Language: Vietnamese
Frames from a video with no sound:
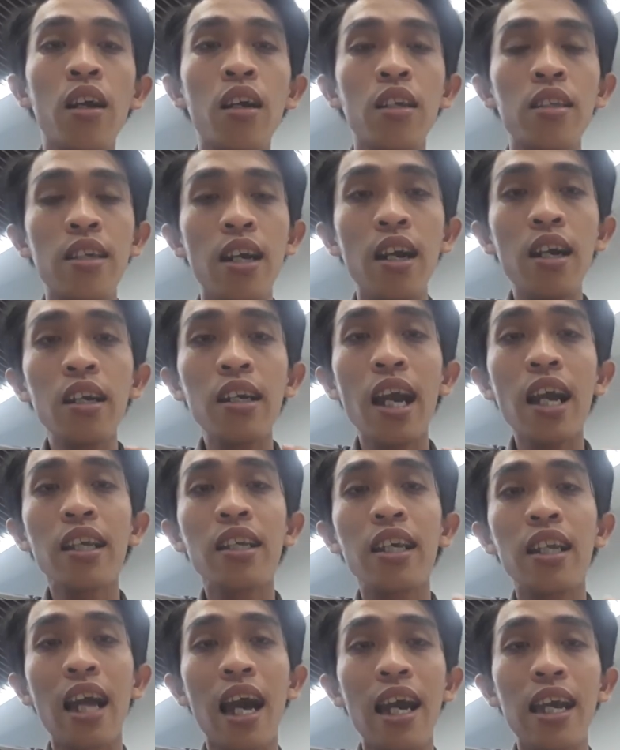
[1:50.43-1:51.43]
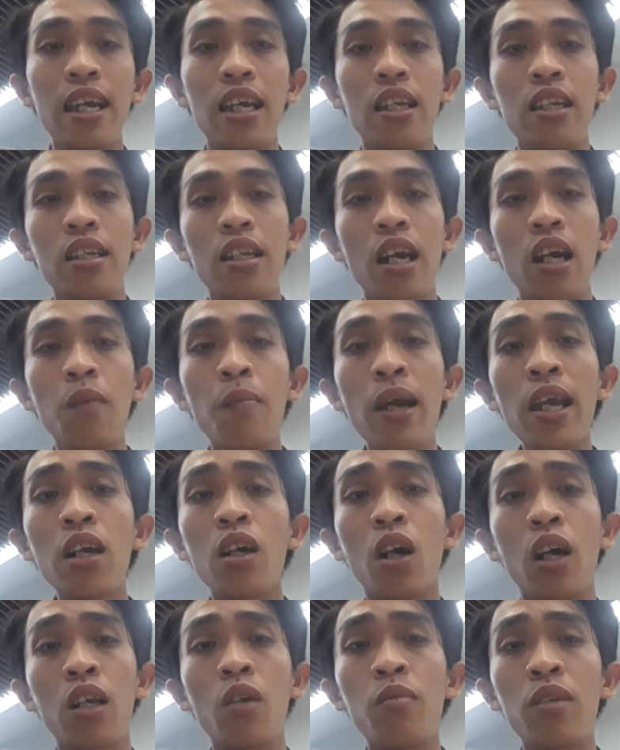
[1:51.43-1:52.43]
những các sư thầy những mấy
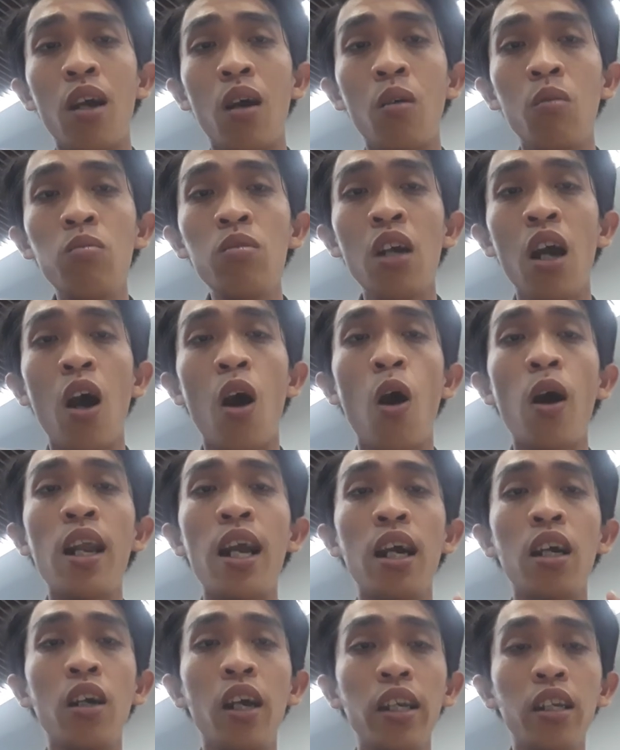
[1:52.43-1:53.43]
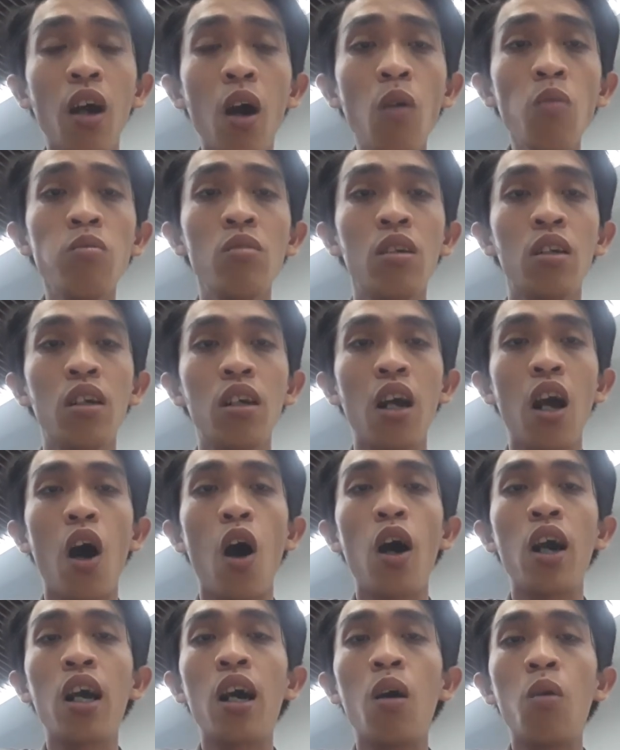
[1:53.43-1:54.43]
người trong chỗ họ là người tốt
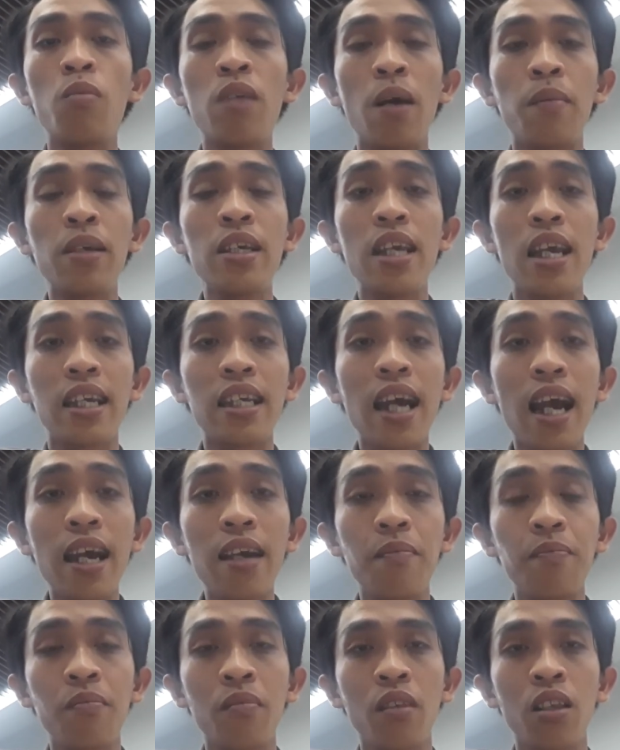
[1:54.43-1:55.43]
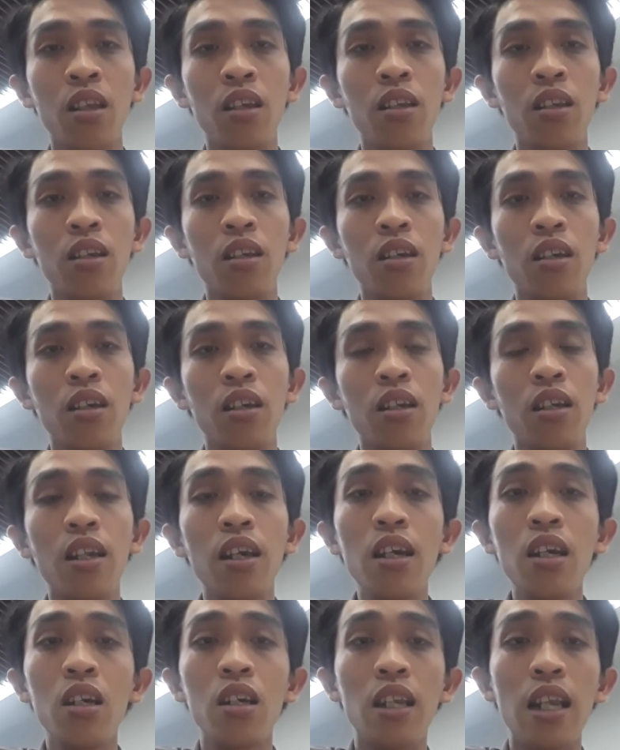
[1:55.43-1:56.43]
họ không làm cái gì sai đó
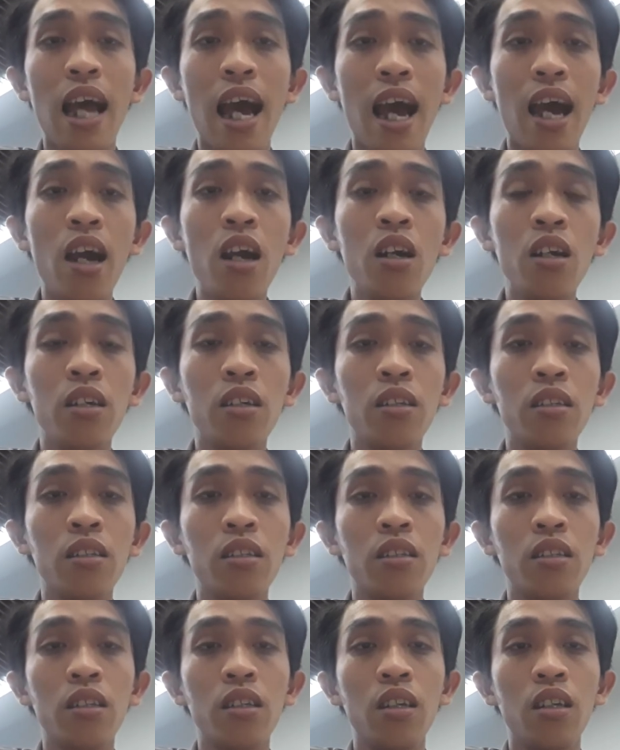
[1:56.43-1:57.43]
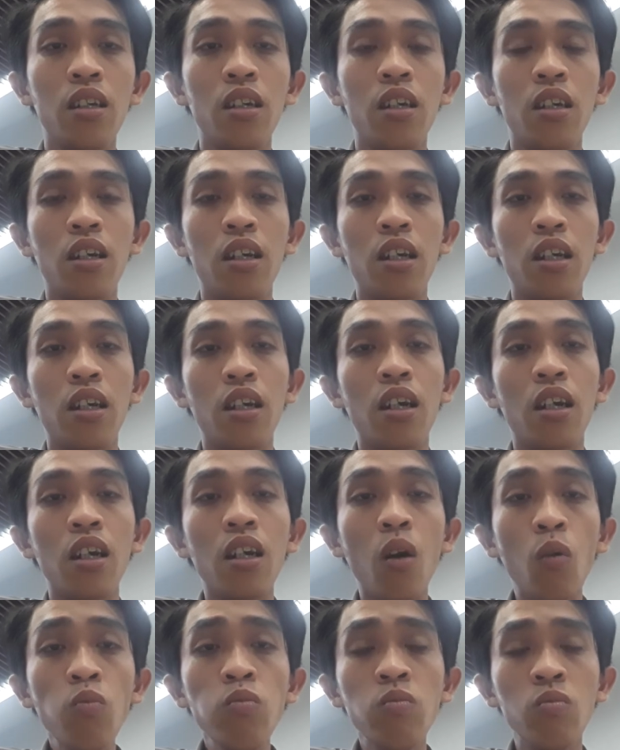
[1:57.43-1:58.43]
là
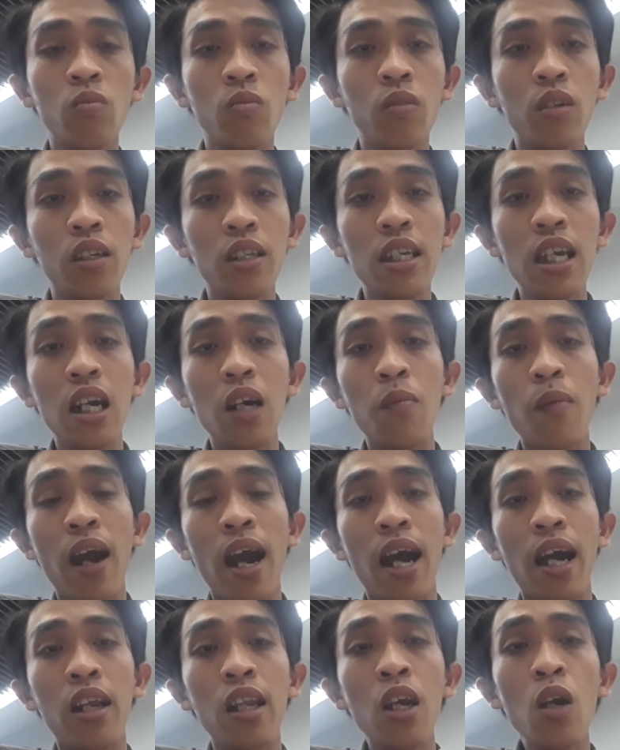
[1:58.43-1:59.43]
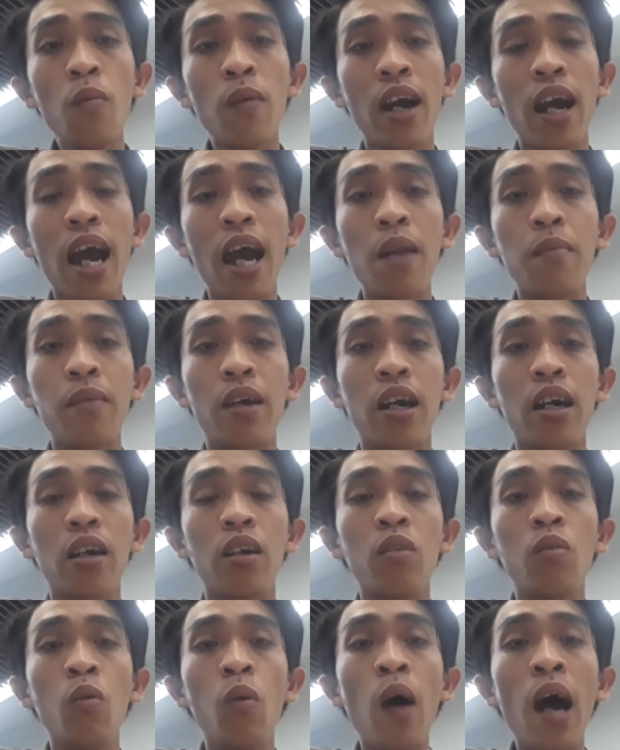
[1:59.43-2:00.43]
đúng nhưng mà nếu mà anh mà
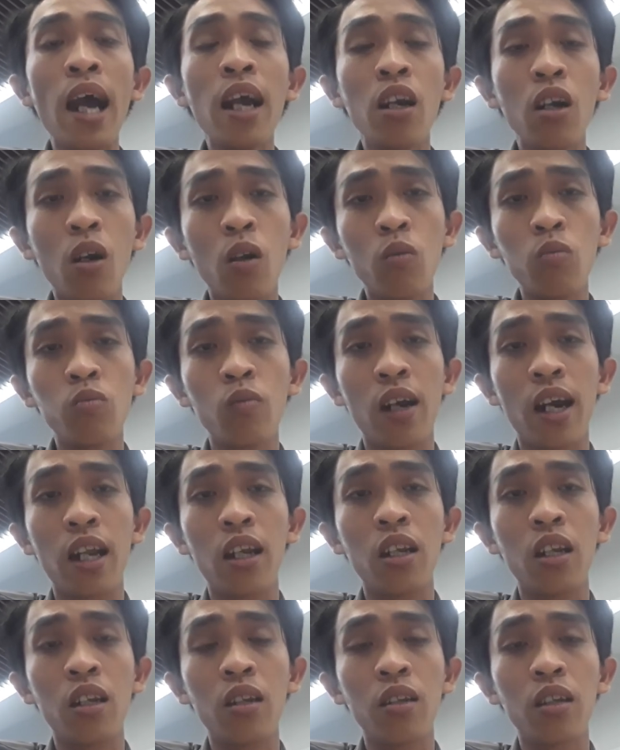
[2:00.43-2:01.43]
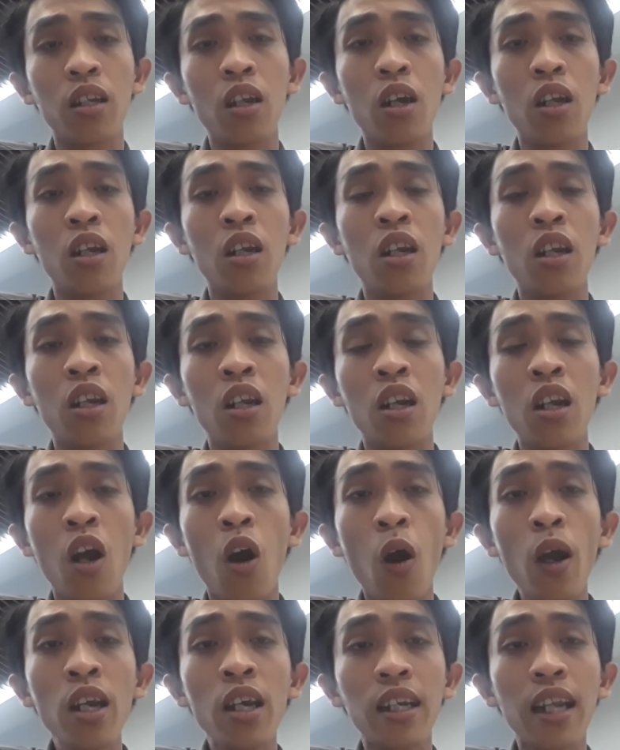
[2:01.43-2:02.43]
phát ngôn mà
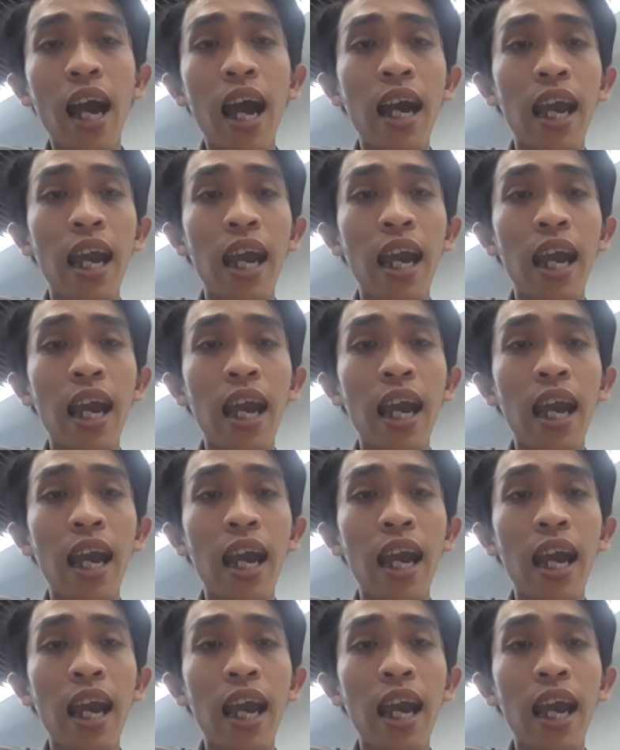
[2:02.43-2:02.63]
nói người ta